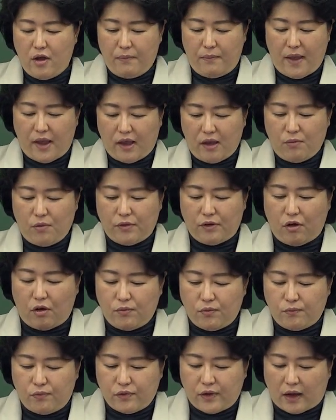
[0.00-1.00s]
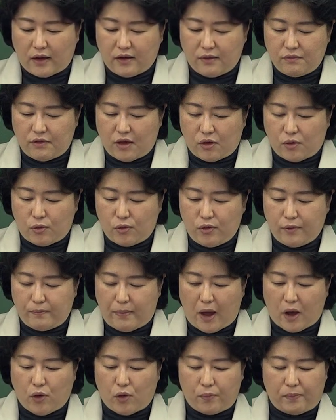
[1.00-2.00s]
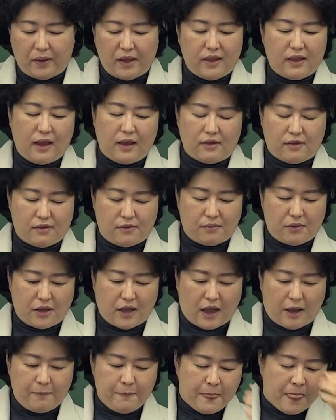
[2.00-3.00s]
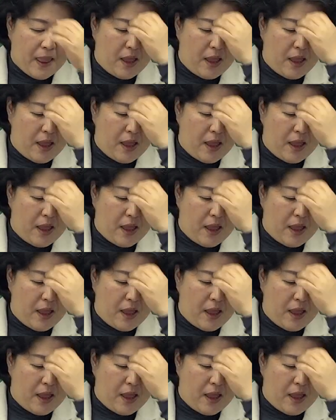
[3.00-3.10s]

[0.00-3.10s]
폐기물 처분 부담금 제도는 바로 밑에 있습니다.